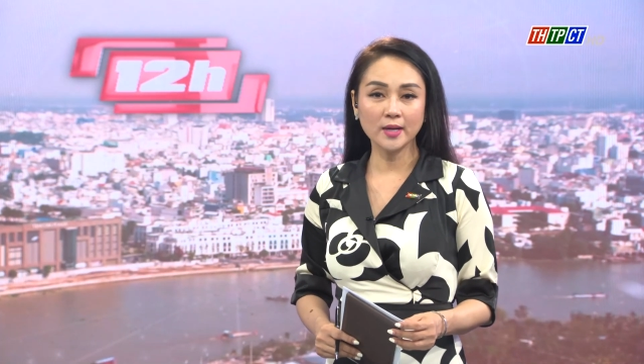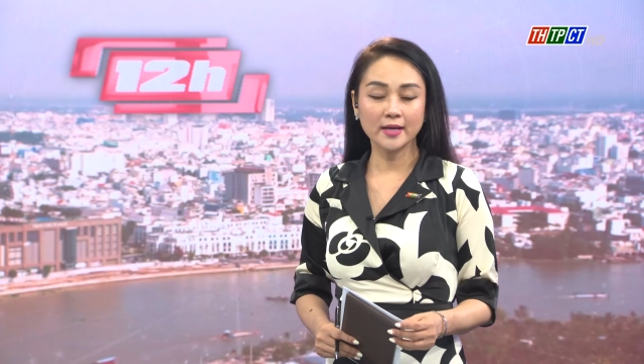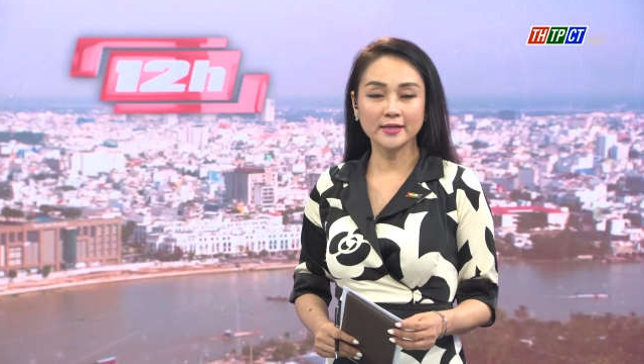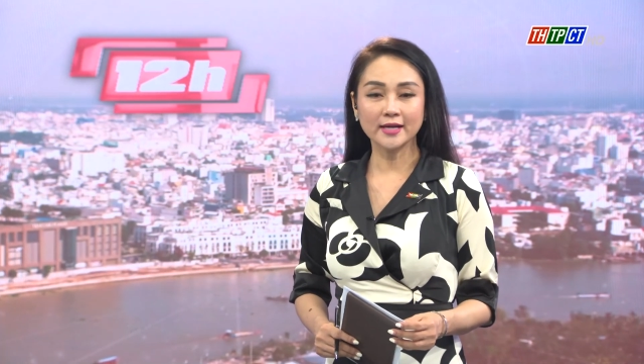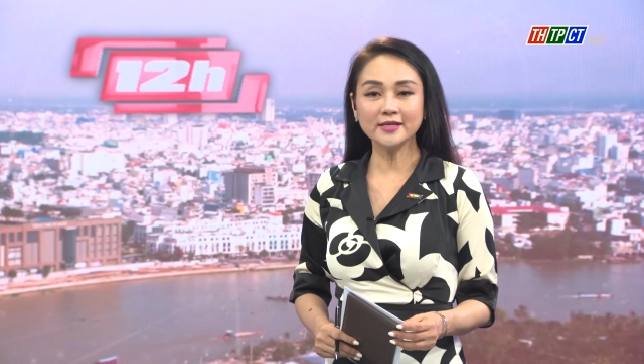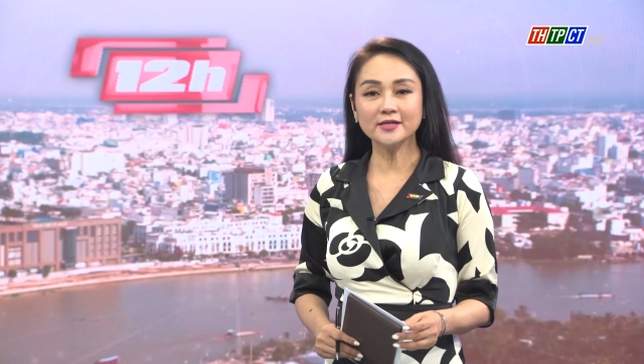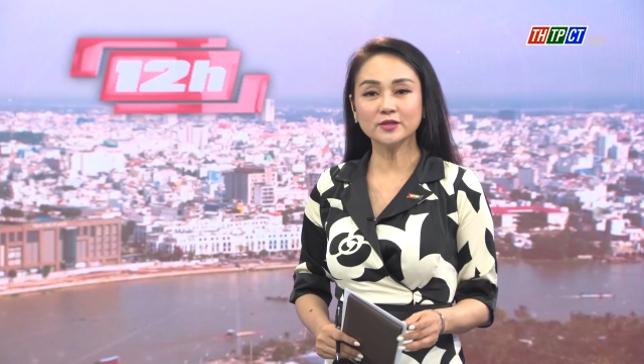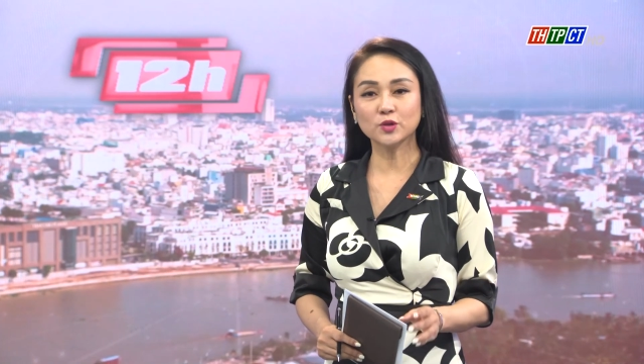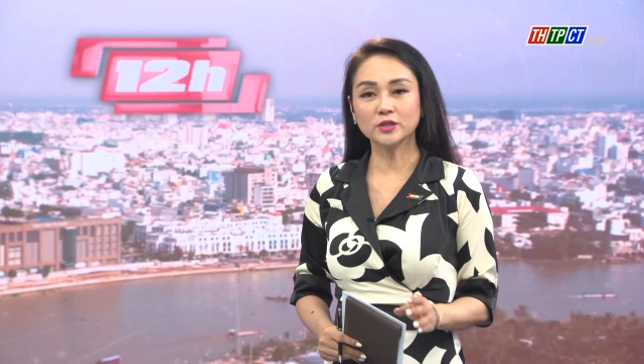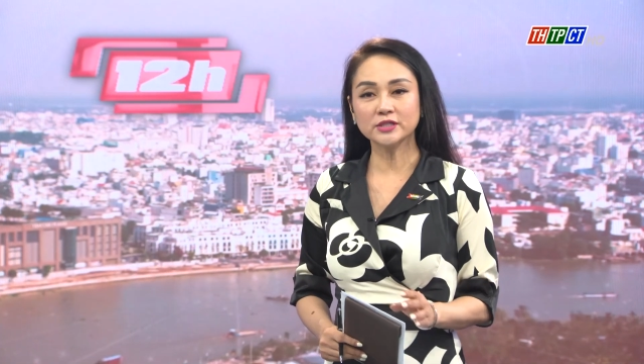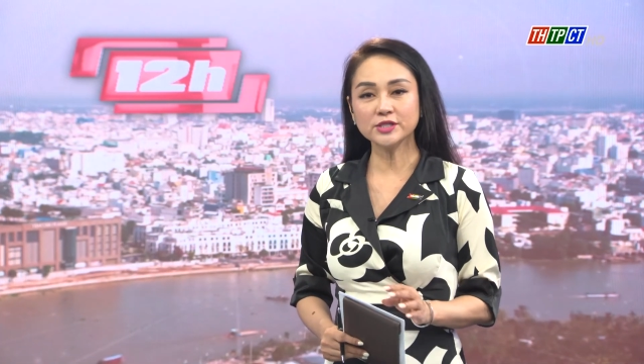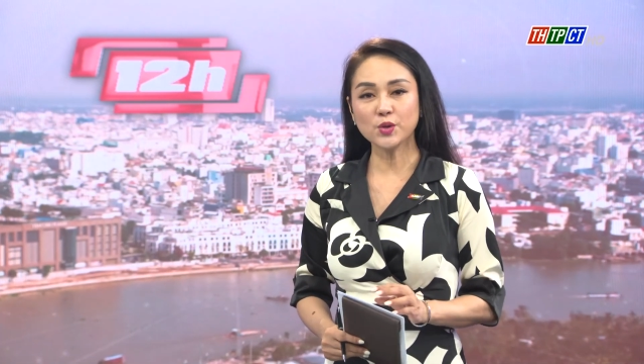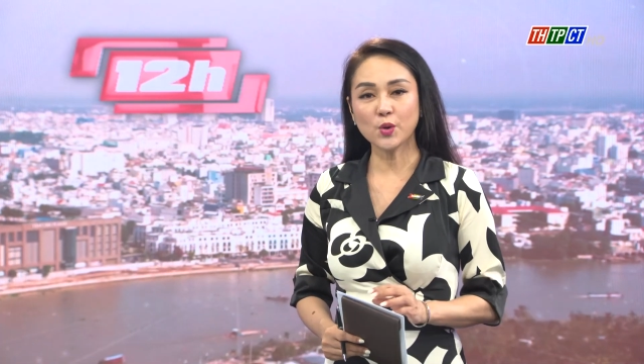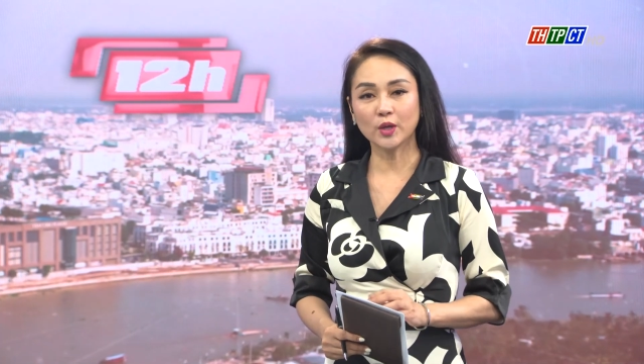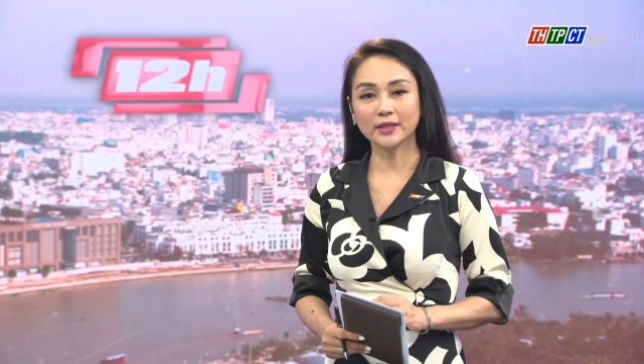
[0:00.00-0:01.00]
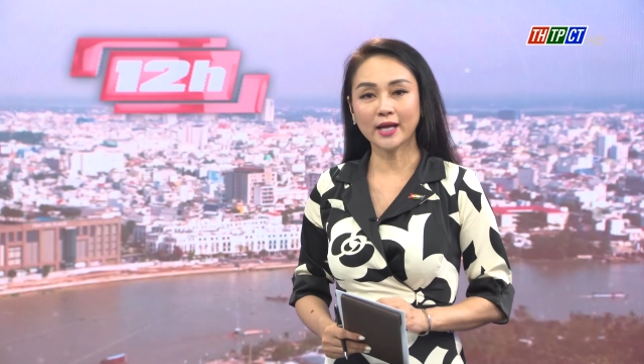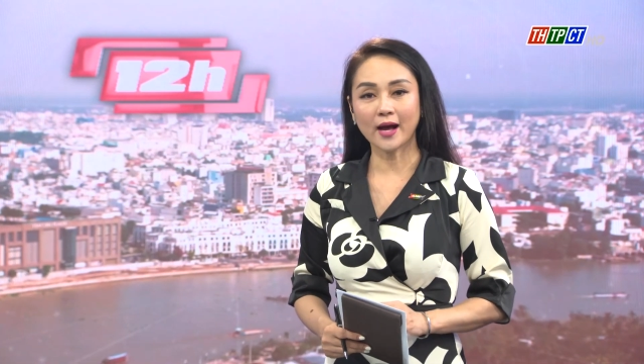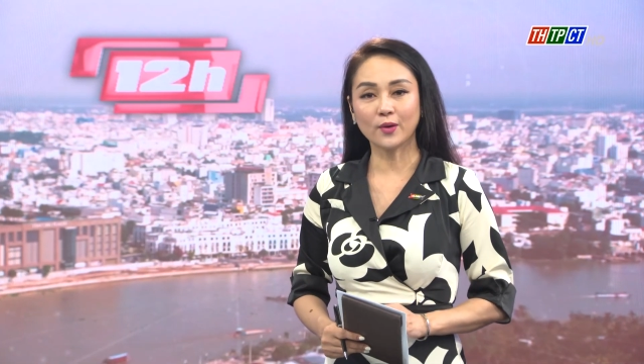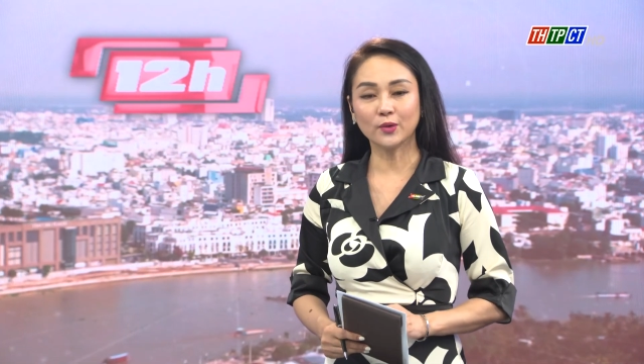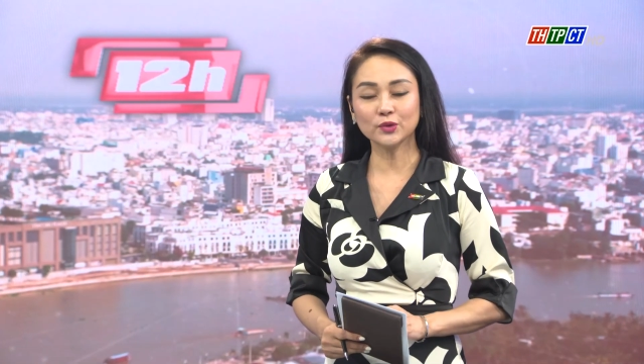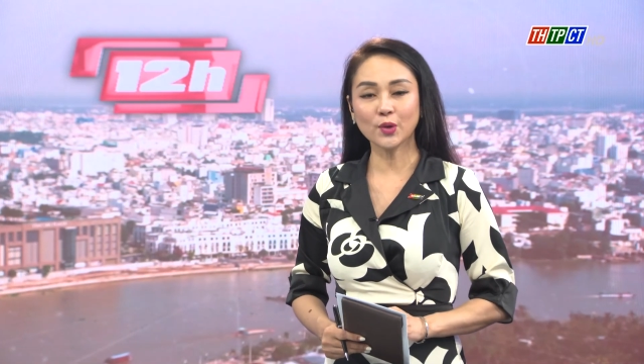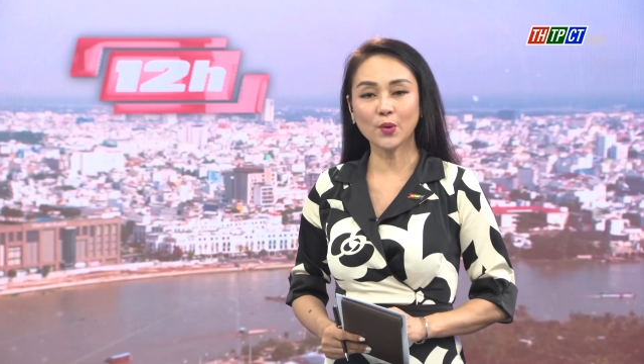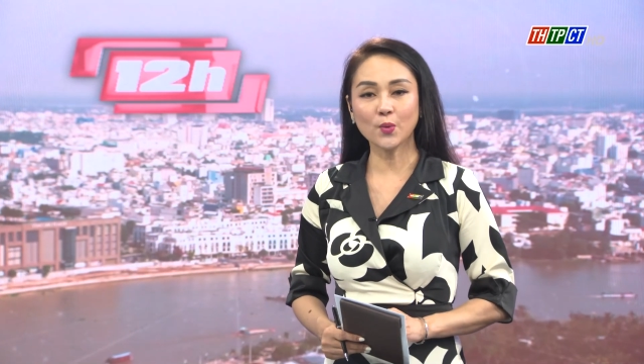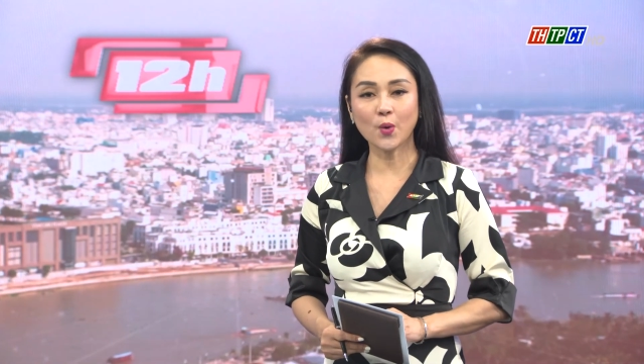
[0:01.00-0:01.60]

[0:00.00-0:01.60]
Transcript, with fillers: đã vừa tổ chức hội thảo thông